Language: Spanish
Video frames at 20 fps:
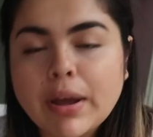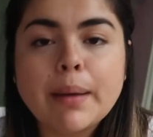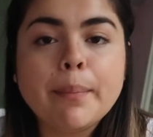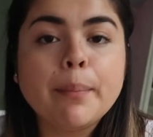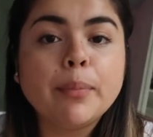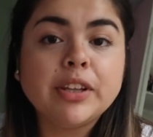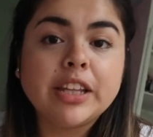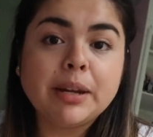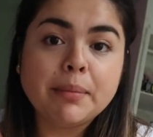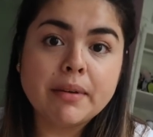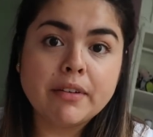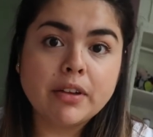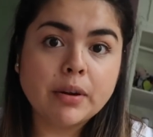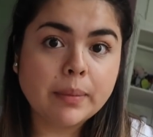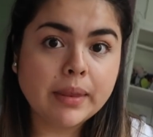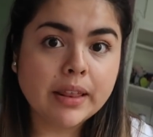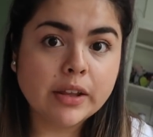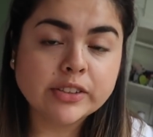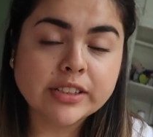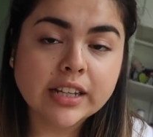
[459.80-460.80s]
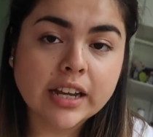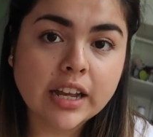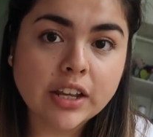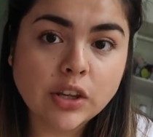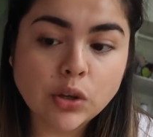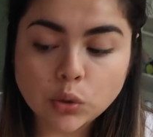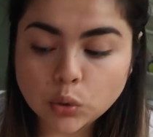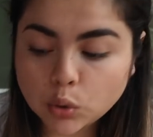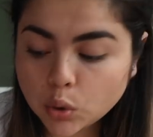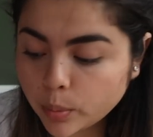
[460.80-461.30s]
Voy a ponerme a ver videos acá
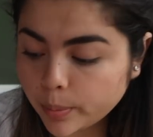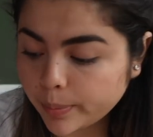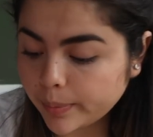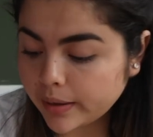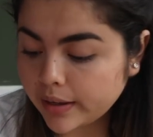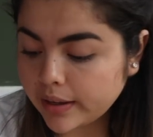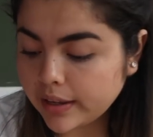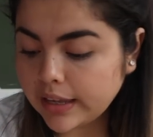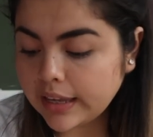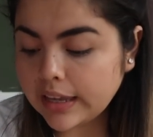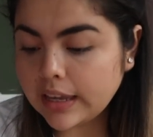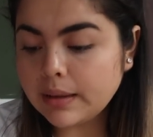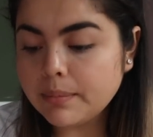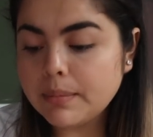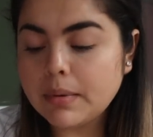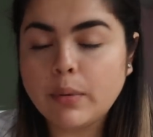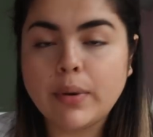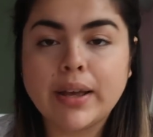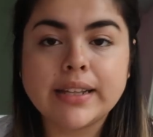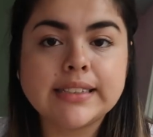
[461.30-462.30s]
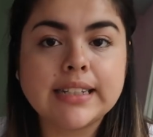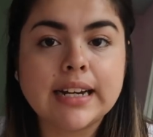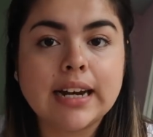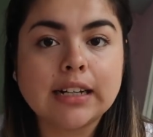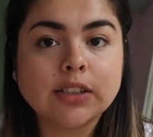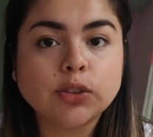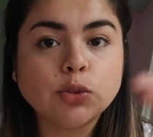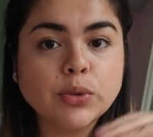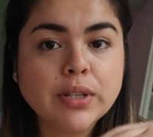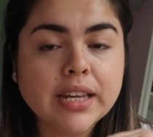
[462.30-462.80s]
en YouTube. Y me voy a hacer
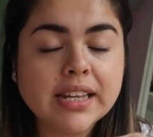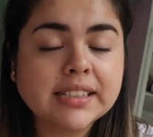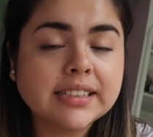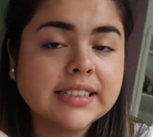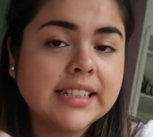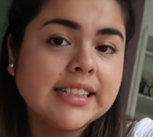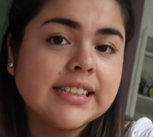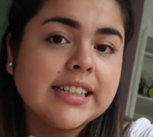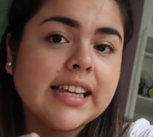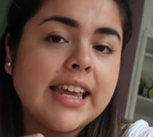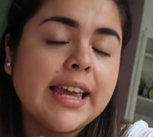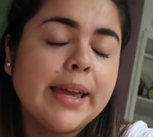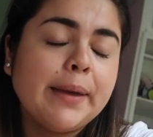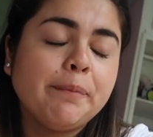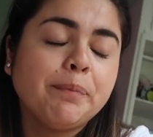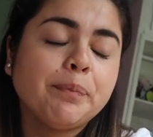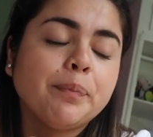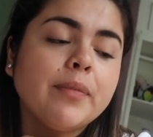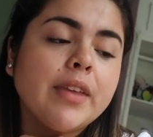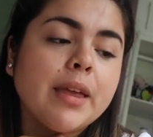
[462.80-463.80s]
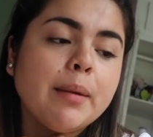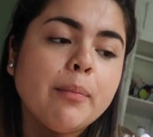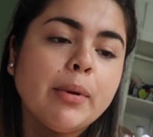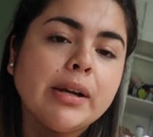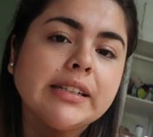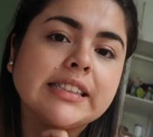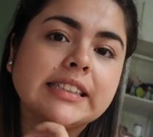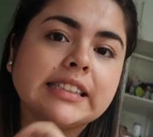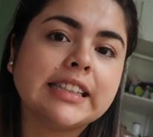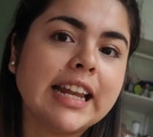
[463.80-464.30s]
las uñas, así es que
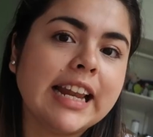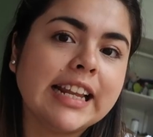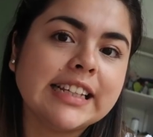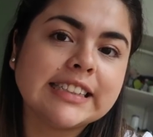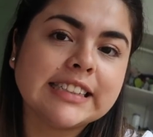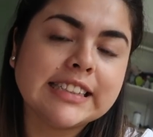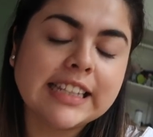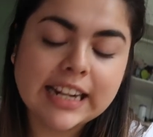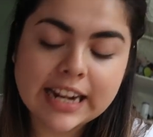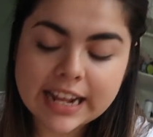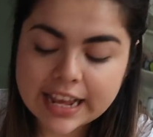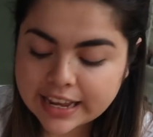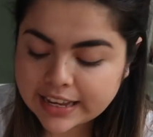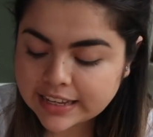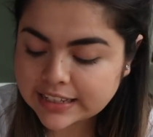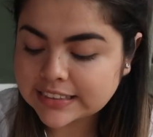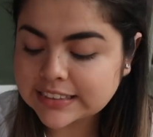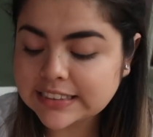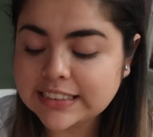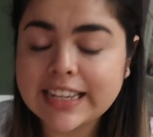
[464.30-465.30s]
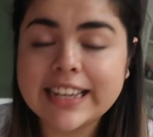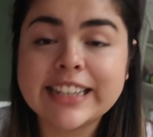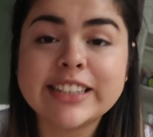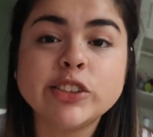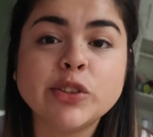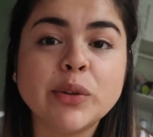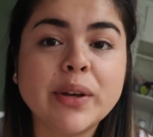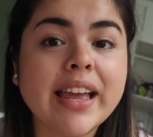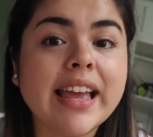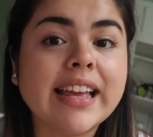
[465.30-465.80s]
pues les diré si
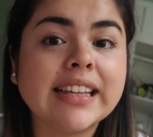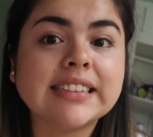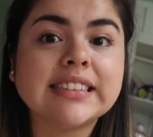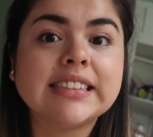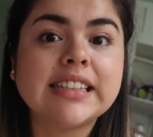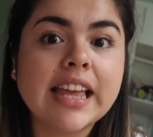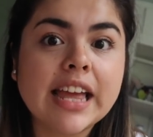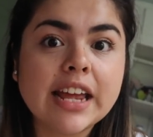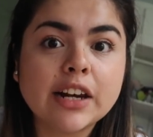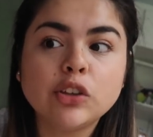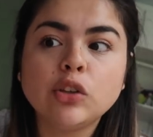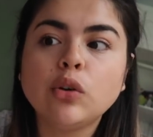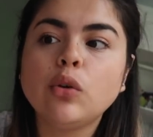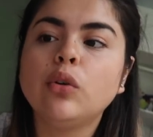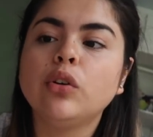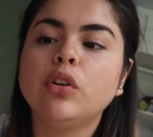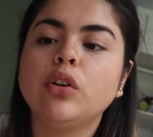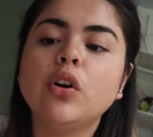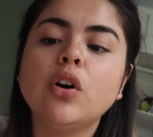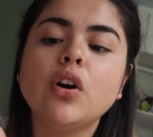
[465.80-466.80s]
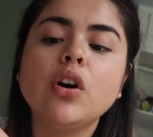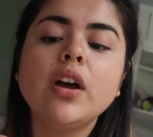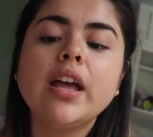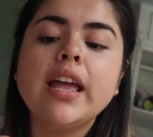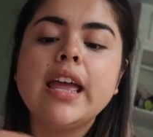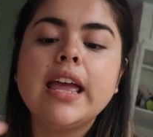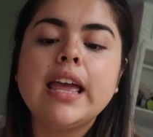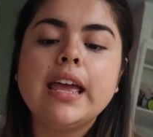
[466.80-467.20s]
esto es cierto o no.